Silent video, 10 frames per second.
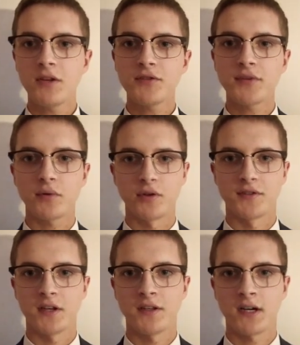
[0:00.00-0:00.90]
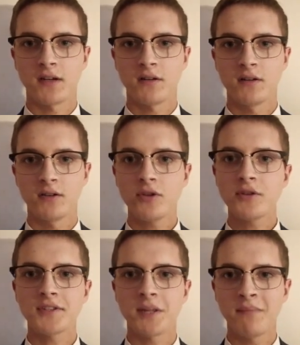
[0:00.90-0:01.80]
miejsce urodzenia,
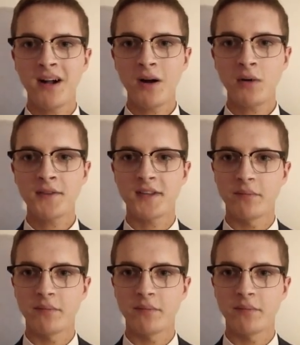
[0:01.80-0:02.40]
to jest ta mała,